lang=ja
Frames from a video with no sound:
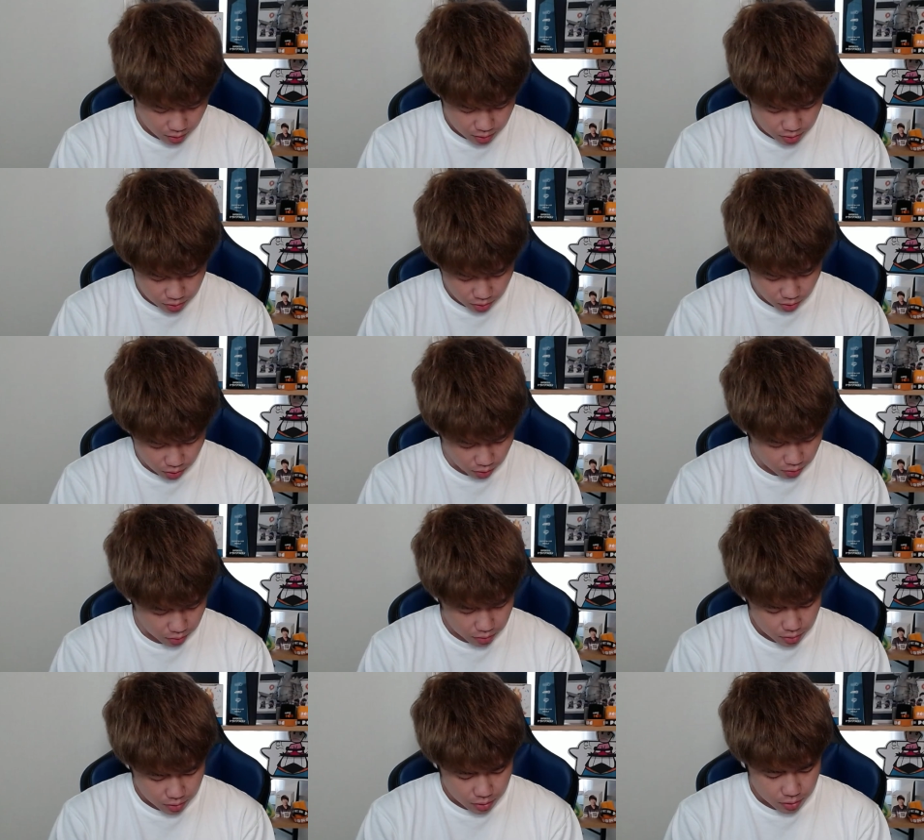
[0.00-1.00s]
そ
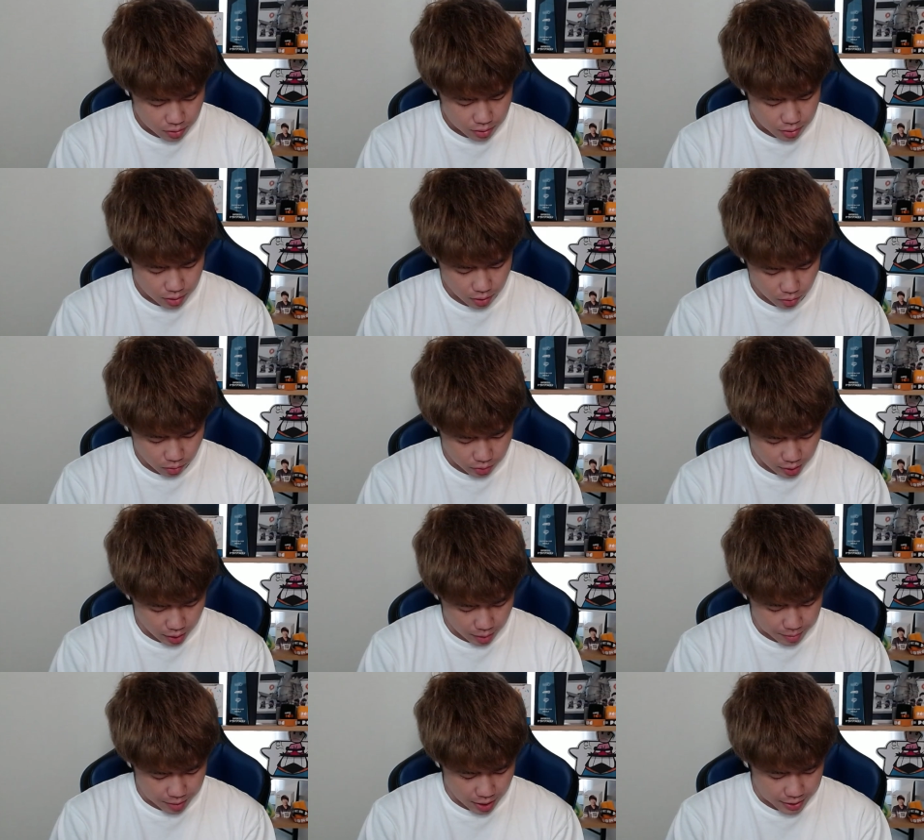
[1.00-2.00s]
う。で、ここ
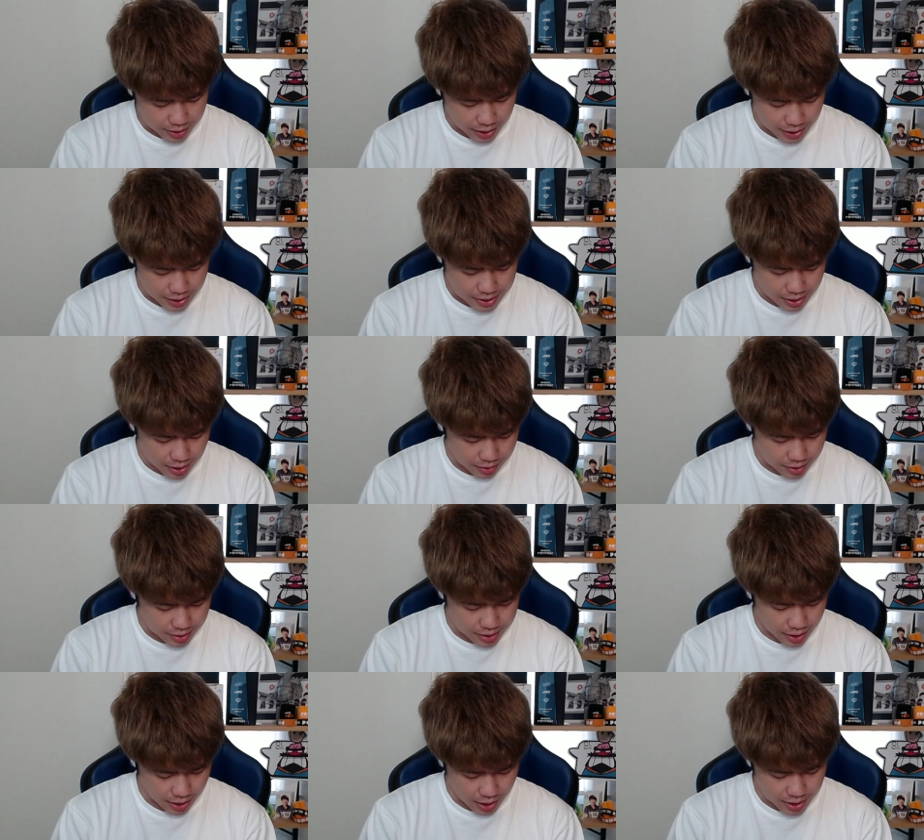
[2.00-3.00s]
でミラー体系使って
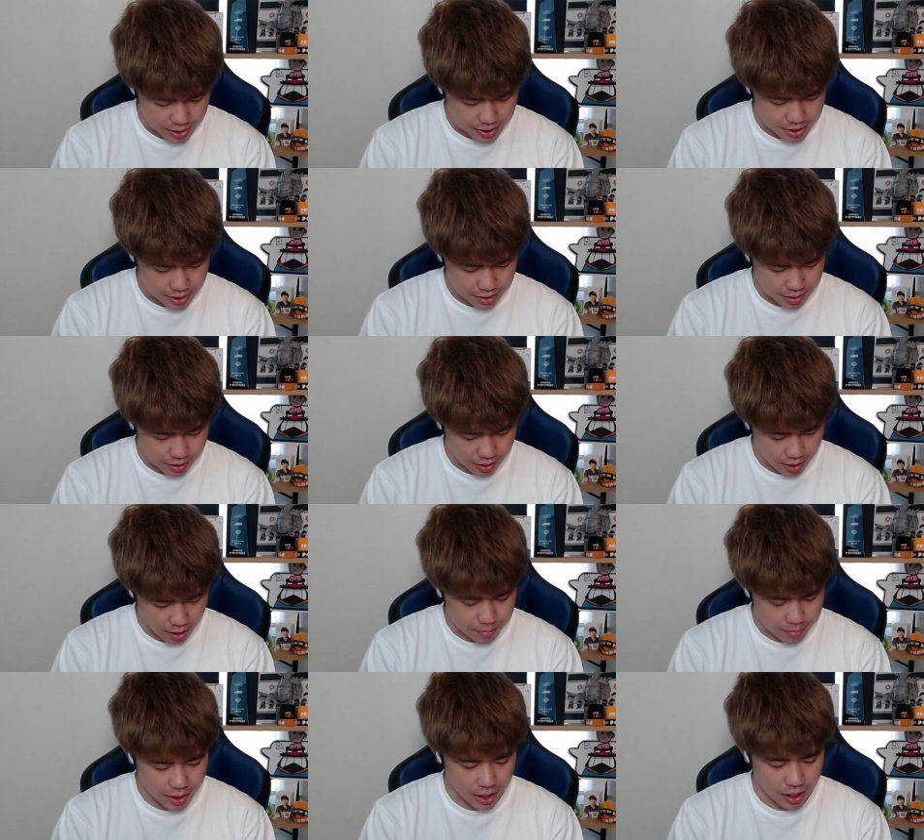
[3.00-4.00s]
世界一行っ
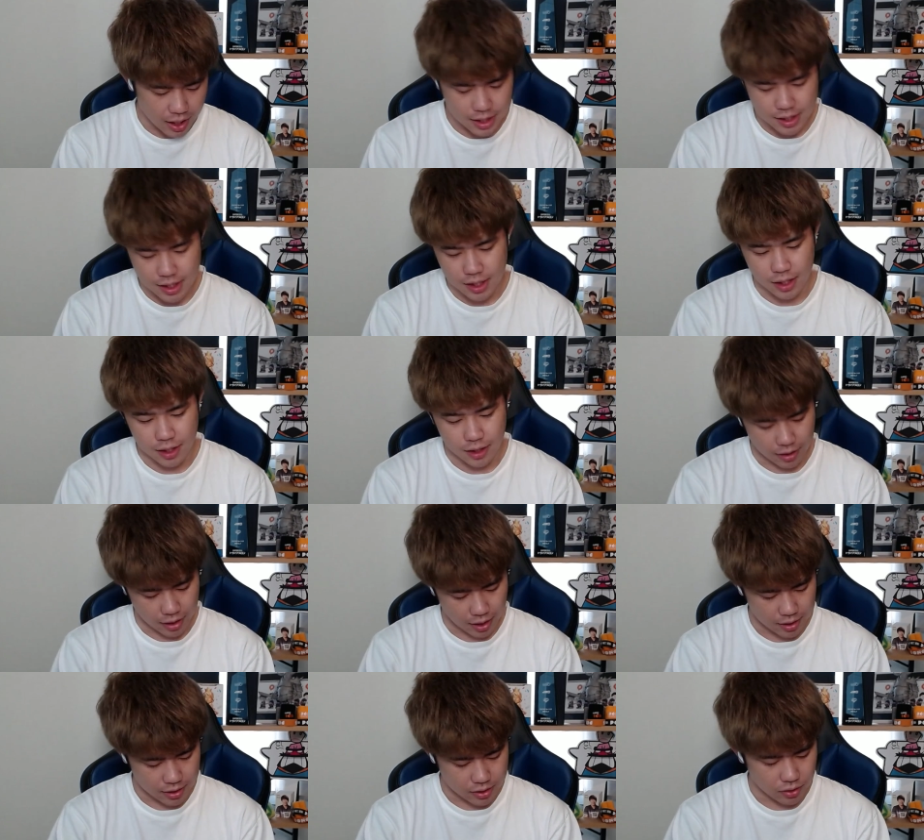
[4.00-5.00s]
て、みたいな感じだったんだよ
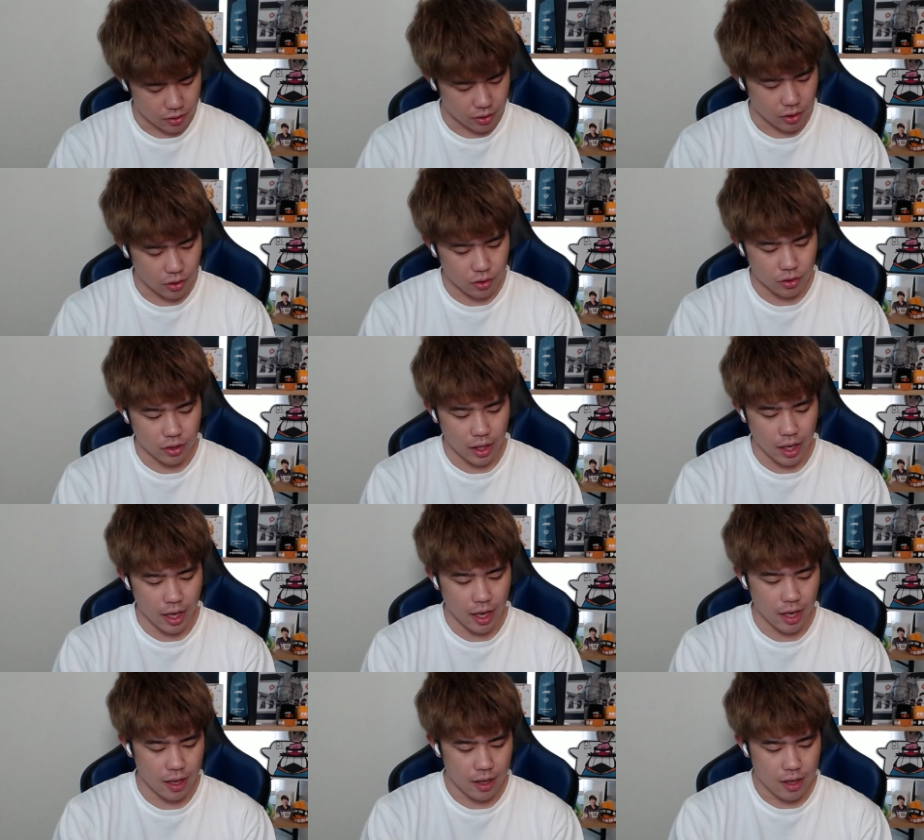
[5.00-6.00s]
ね。そう、ってこと
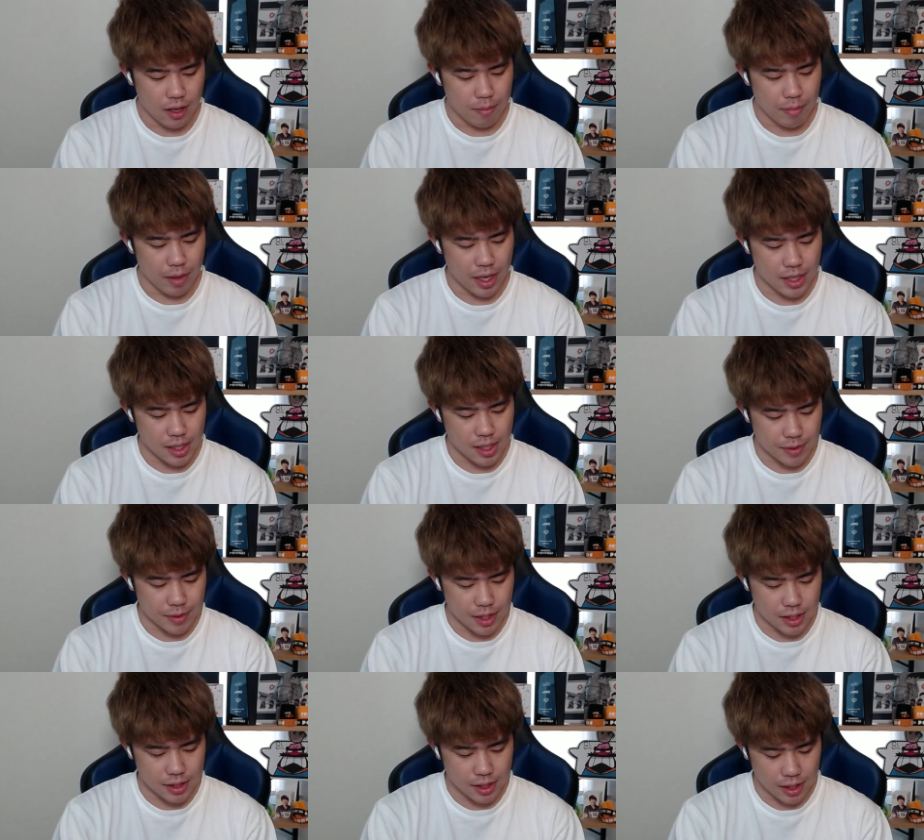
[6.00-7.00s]
で、レジャーも
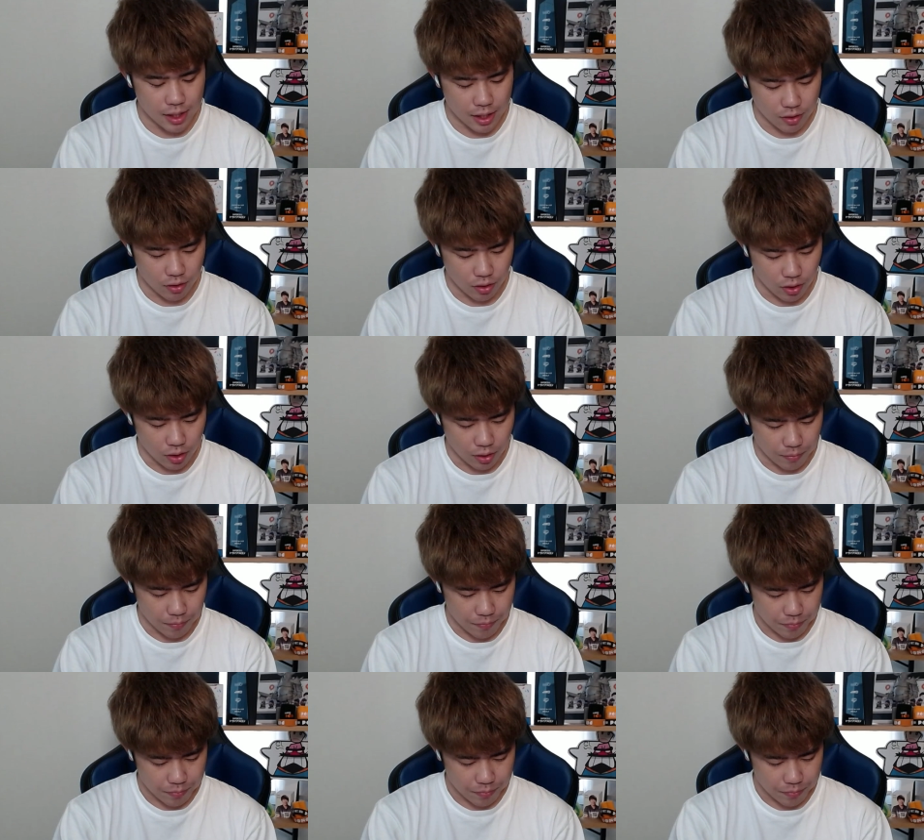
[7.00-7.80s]
使ってたんだけど、